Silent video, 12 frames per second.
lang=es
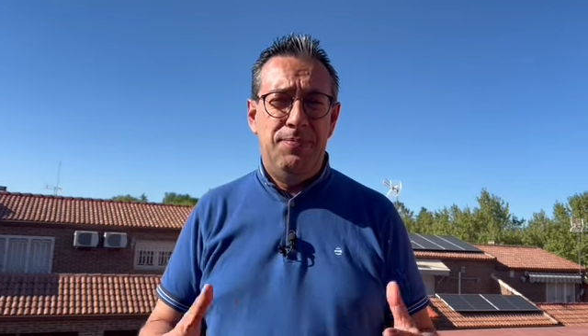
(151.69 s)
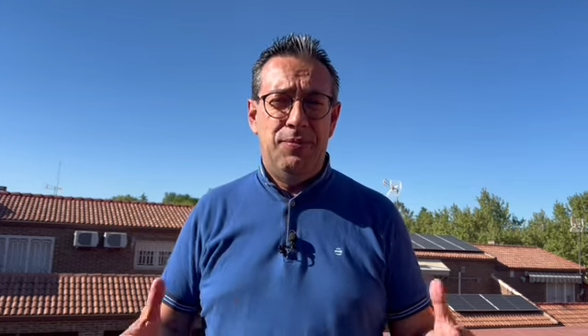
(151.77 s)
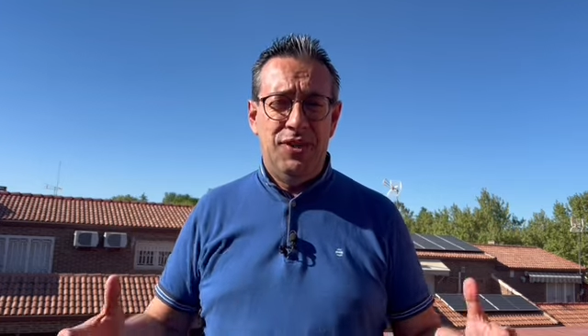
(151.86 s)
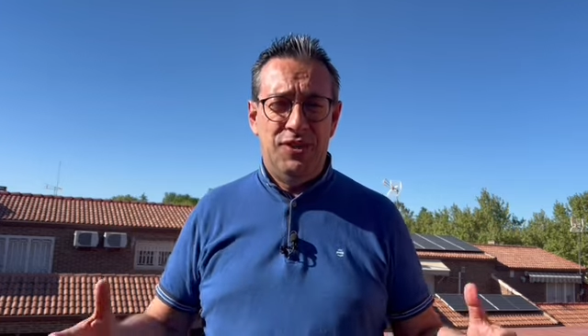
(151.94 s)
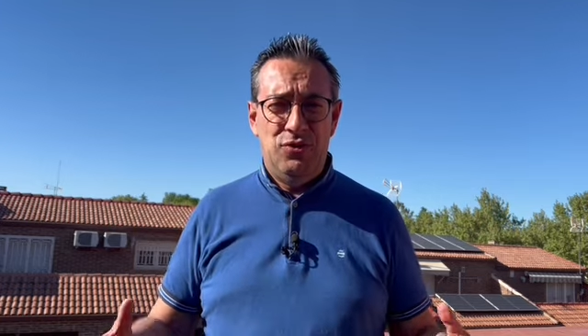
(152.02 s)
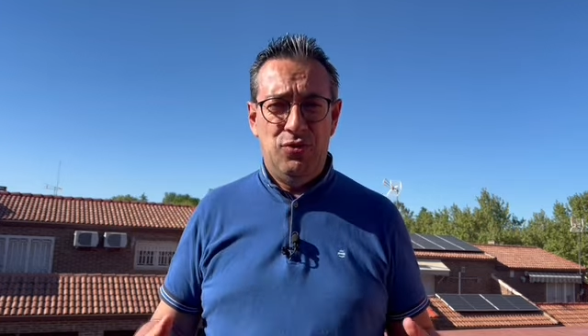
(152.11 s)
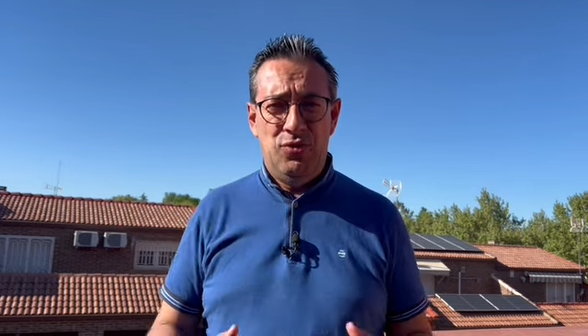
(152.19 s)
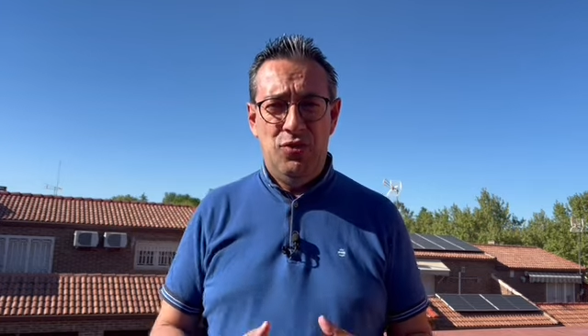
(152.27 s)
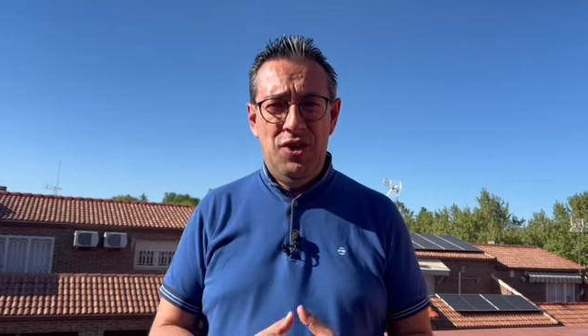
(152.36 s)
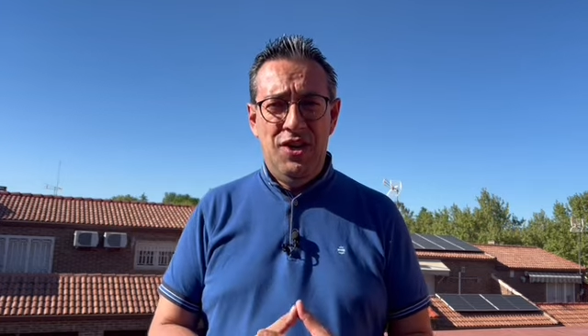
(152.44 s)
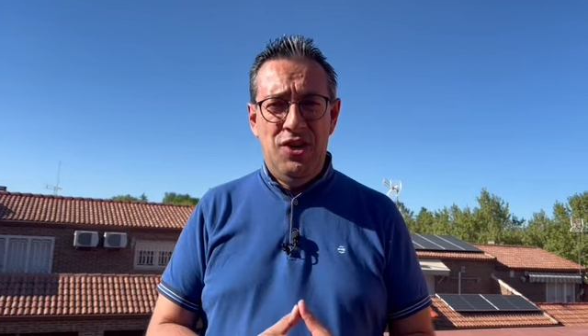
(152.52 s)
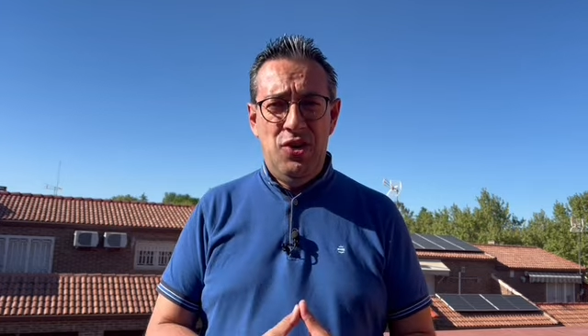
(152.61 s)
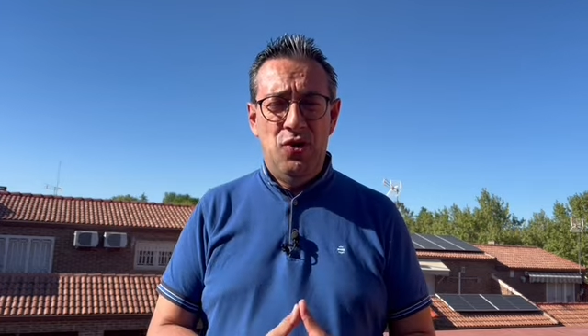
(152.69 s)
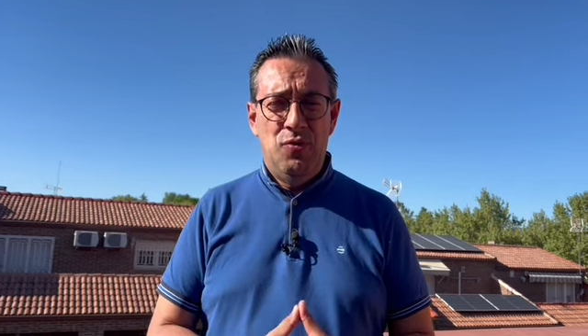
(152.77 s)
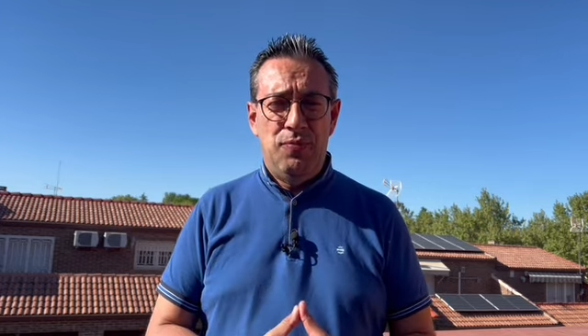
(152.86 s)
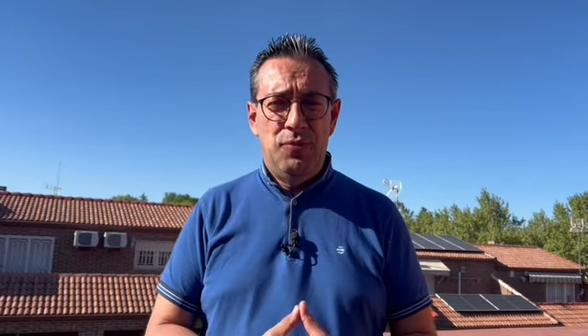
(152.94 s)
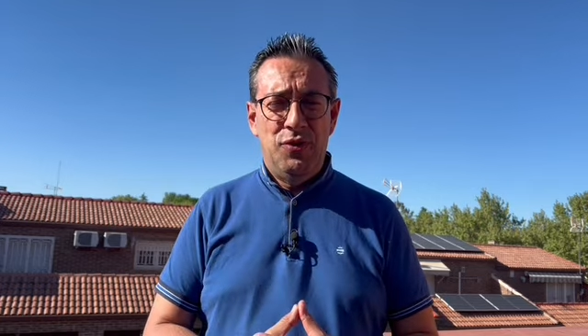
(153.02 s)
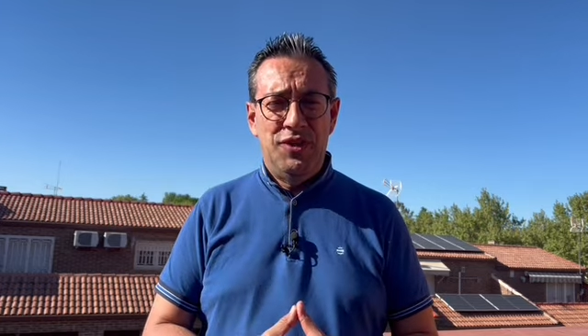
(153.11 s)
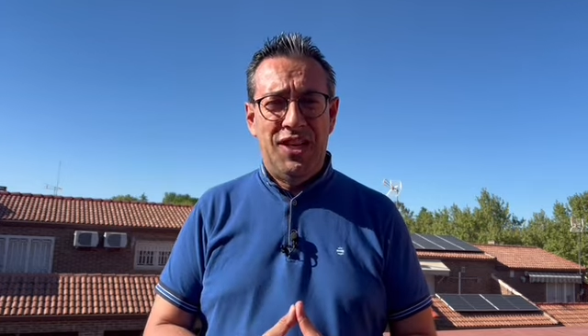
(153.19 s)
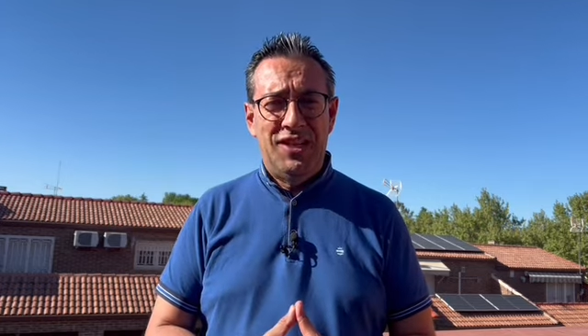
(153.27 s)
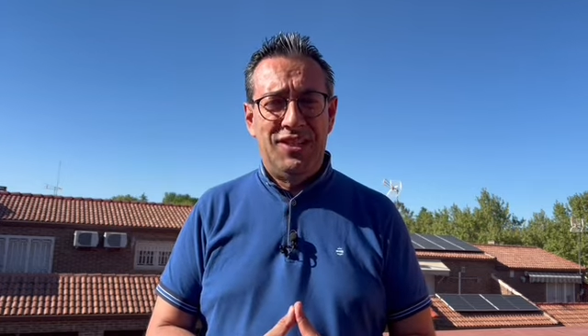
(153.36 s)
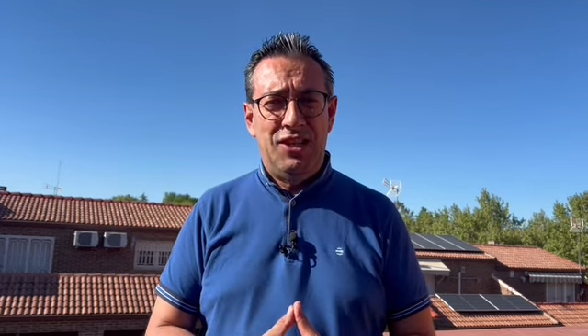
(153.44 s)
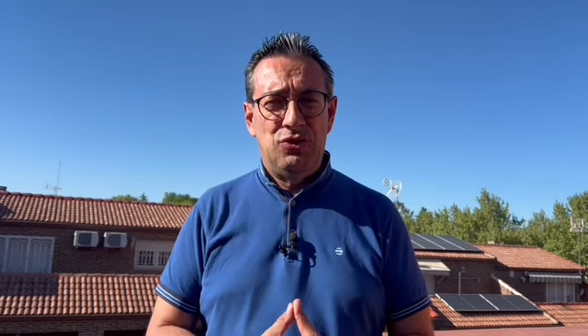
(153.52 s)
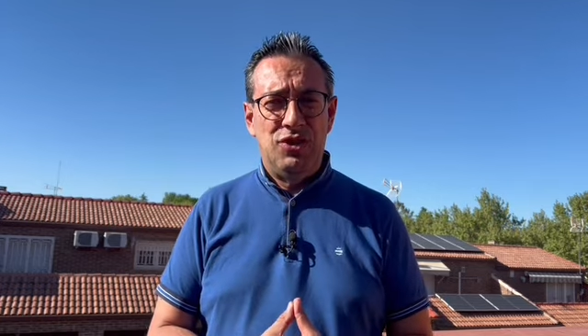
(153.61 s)
por eso no pudo entrar
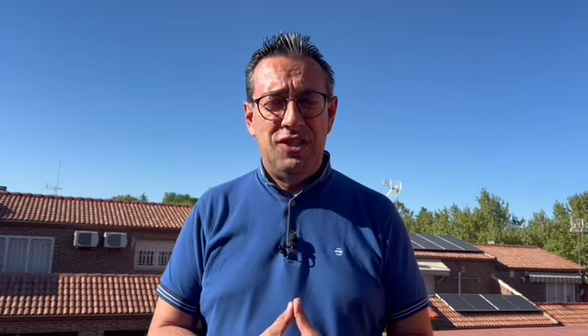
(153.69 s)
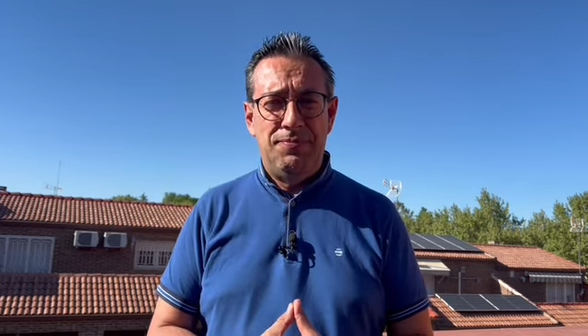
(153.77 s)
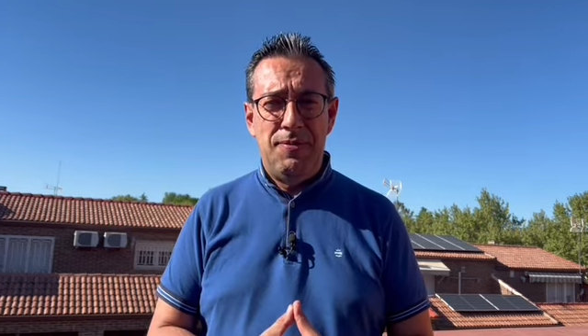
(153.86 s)
entre los 10